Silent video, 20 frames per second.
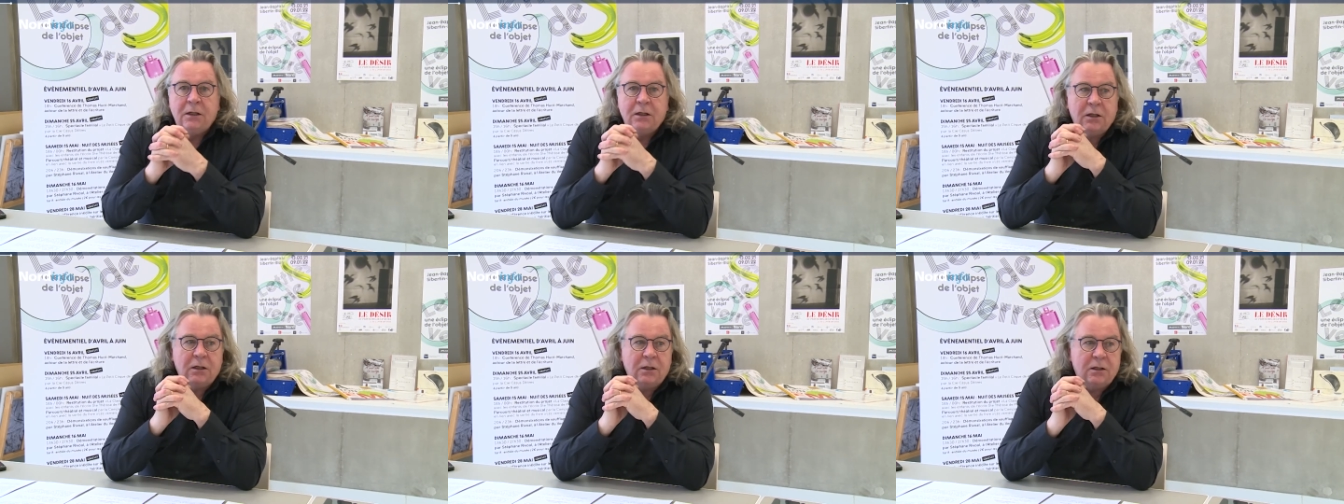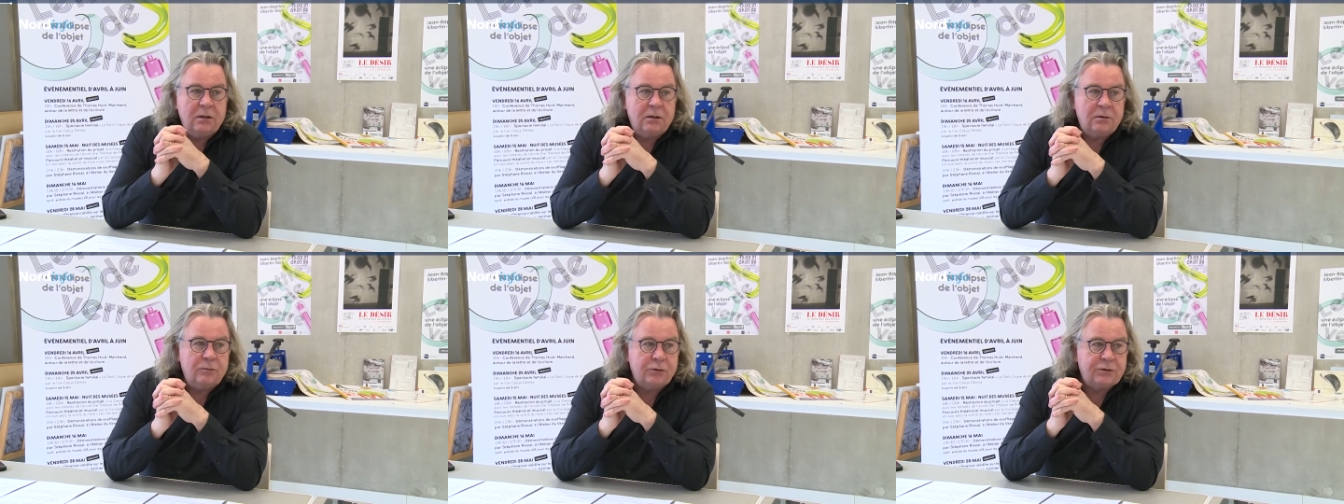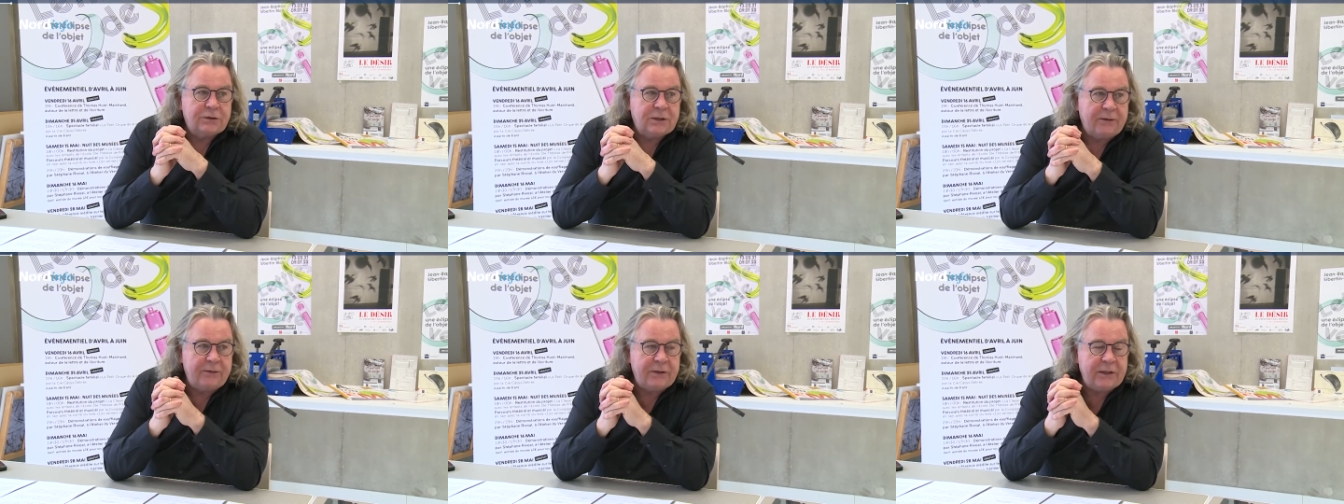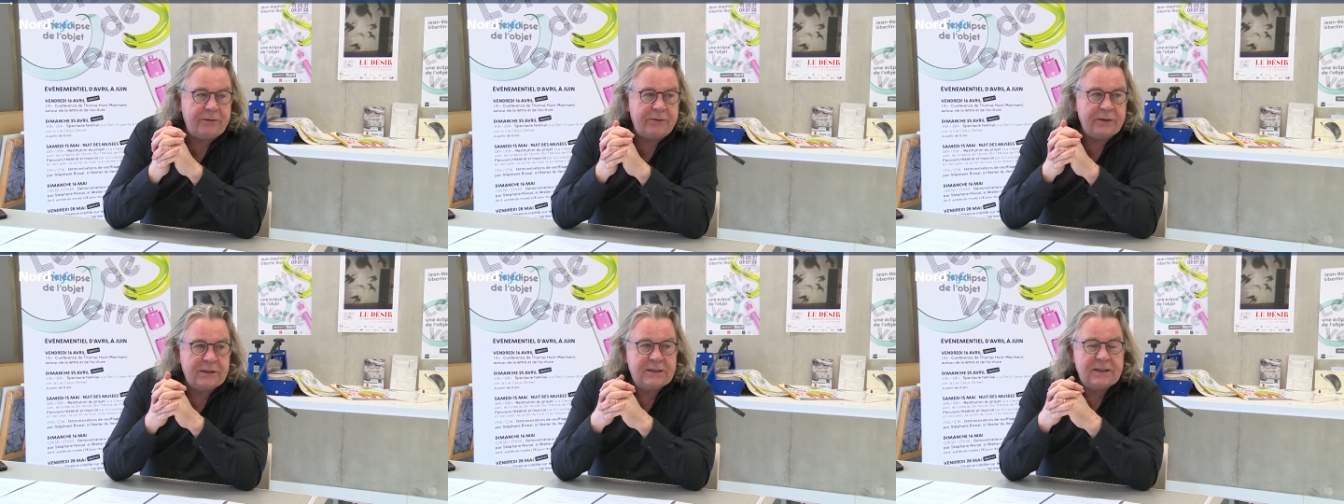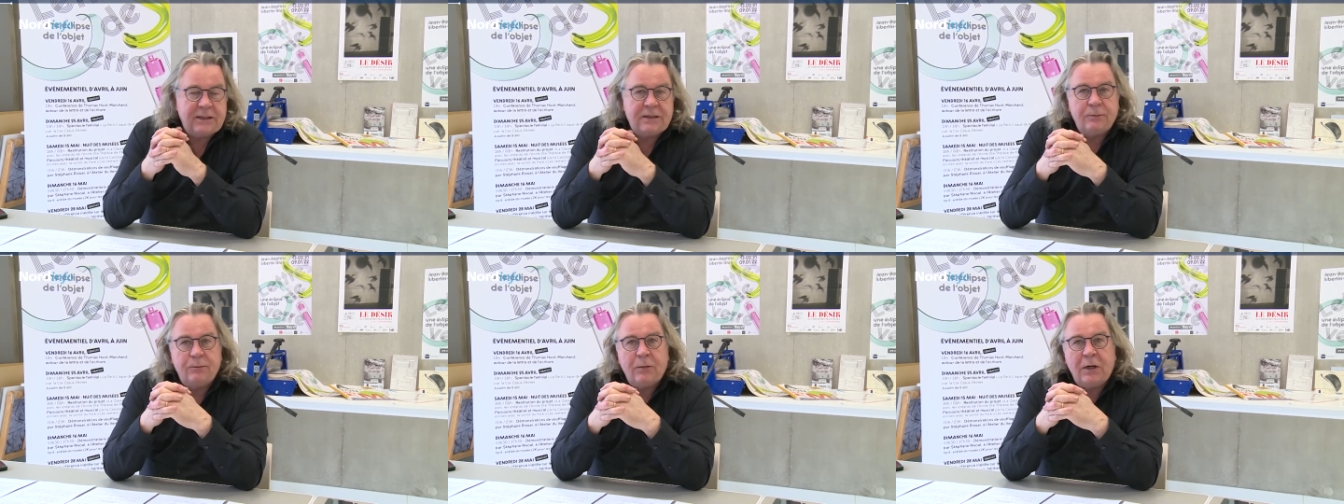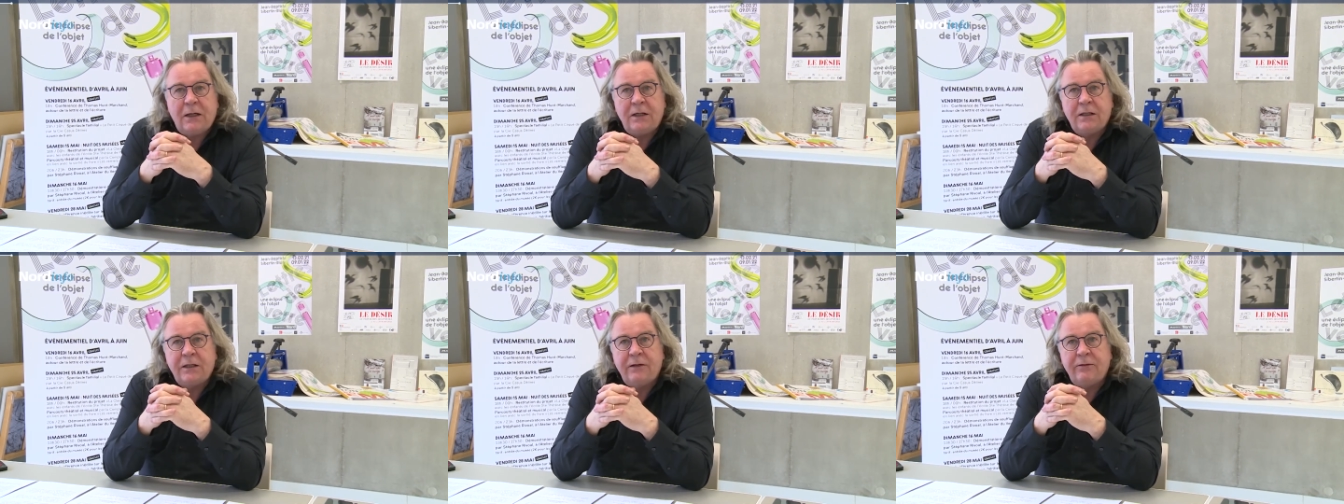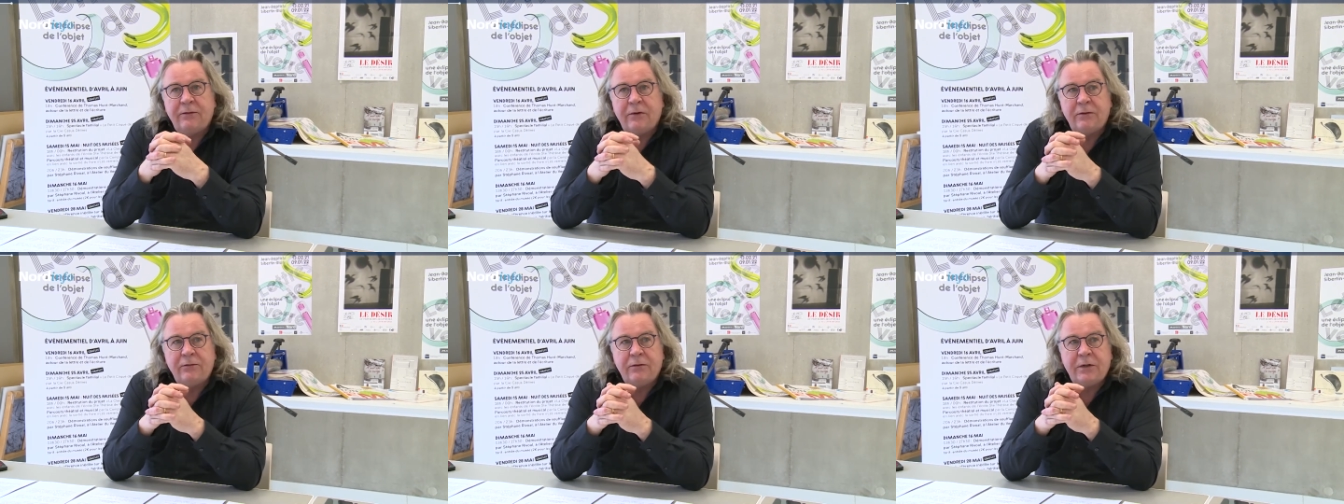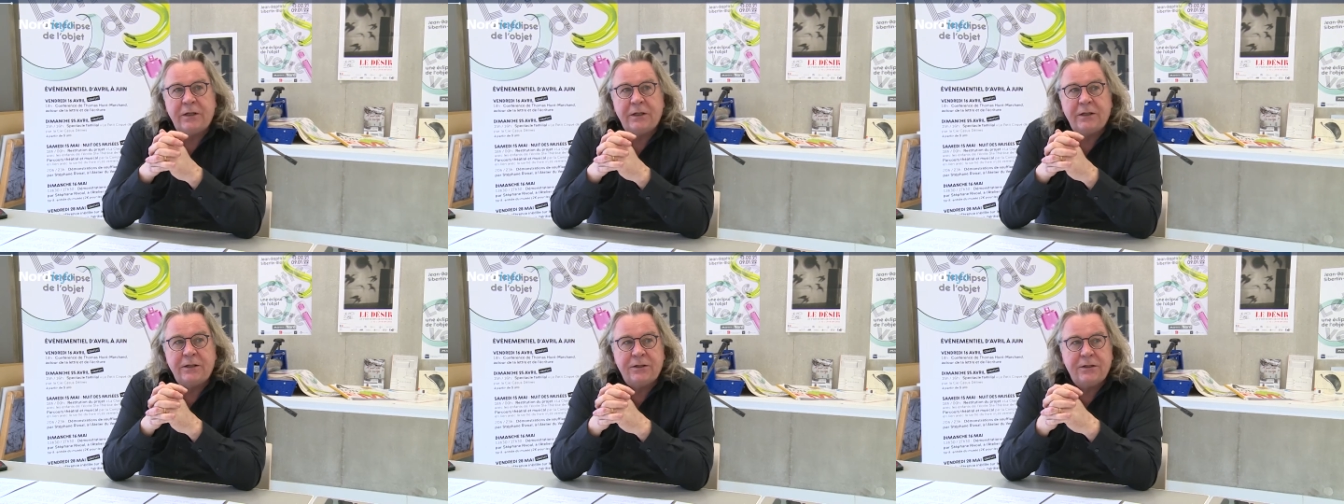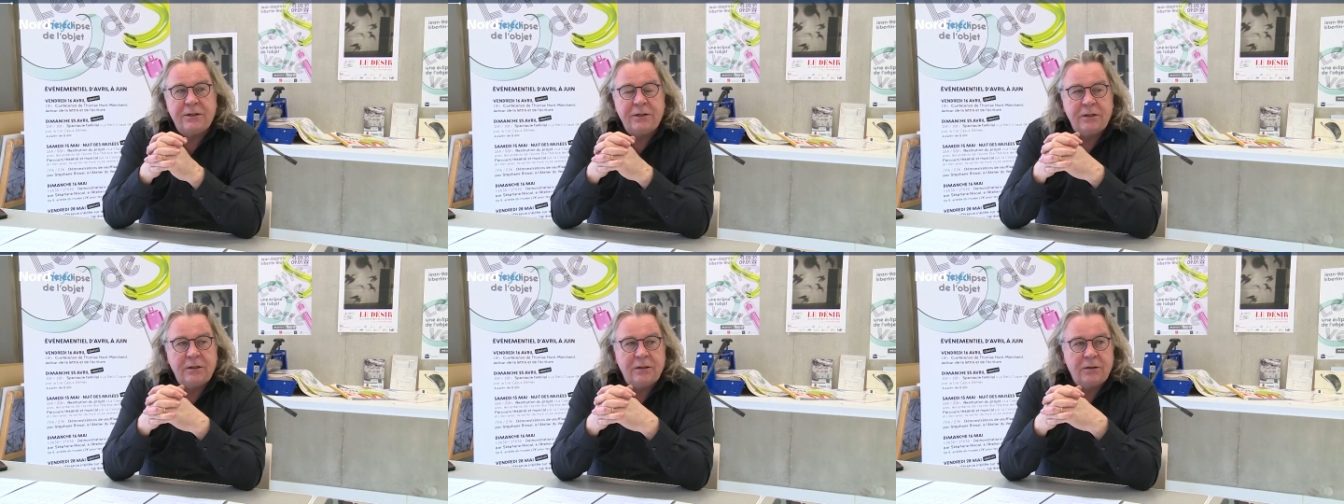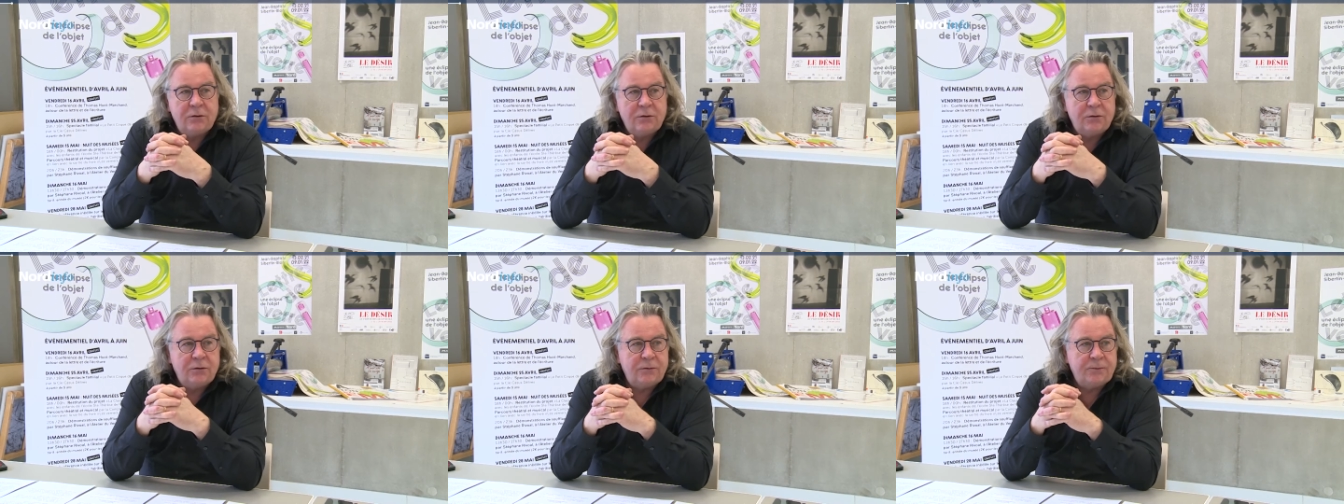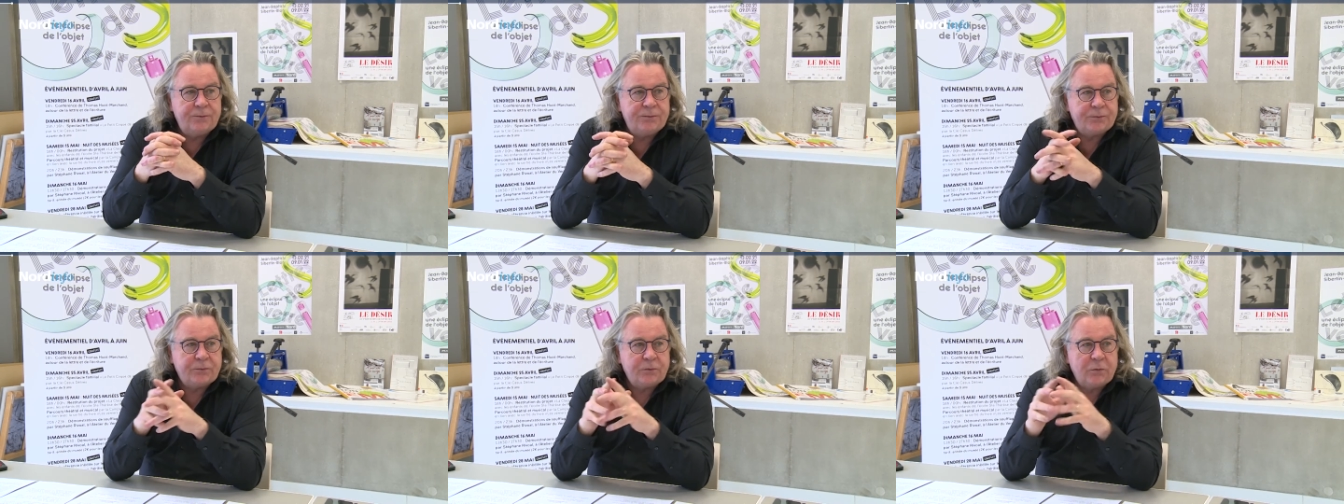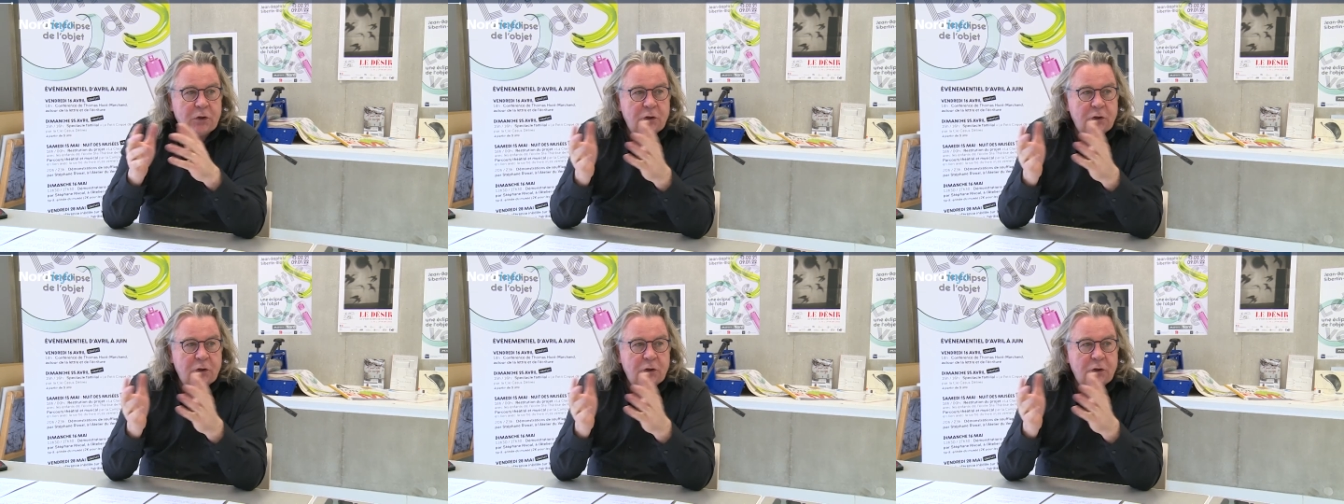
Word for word: euh, pour travailler avec cette malle qui va voyager euh,